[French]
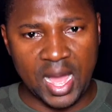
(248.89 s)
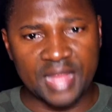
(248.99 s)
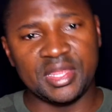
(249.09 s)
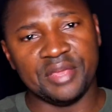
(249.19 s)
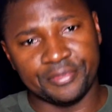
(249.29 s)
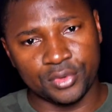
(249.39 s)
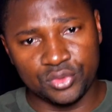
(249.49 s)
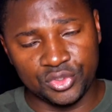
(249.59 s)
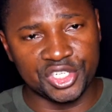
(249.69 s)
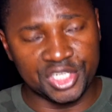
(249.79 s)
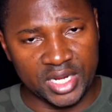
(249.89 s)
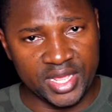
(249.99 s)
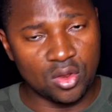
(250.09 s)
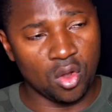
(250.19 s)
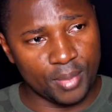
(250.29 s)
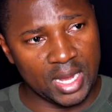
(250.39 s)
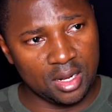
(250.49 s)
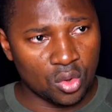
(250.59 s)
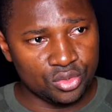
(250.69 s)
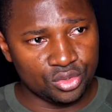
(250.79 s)
À défaut du gilet
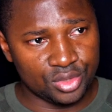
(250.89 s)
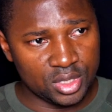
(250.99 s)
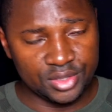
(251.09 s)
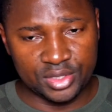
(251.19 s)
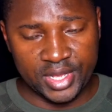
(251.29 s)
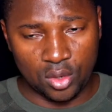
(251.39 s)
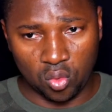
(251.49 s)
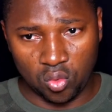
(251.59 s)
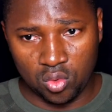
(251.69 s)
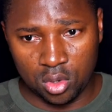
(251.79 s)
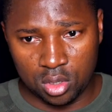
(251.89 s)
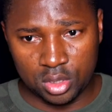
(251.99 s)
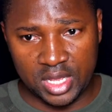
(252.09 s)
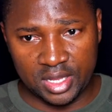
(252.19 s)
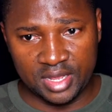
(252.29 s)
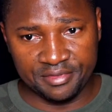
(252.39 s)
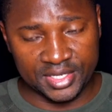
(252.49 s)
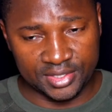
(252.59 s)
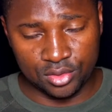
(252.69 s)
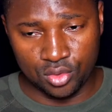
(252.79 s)
normal, on utilise euh, les roues, les,
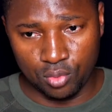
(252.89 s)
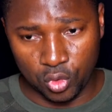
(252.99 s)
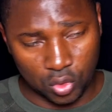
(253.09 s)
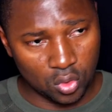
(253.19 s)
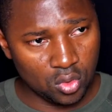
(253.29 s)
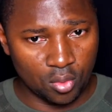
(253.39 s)
vessies de moto,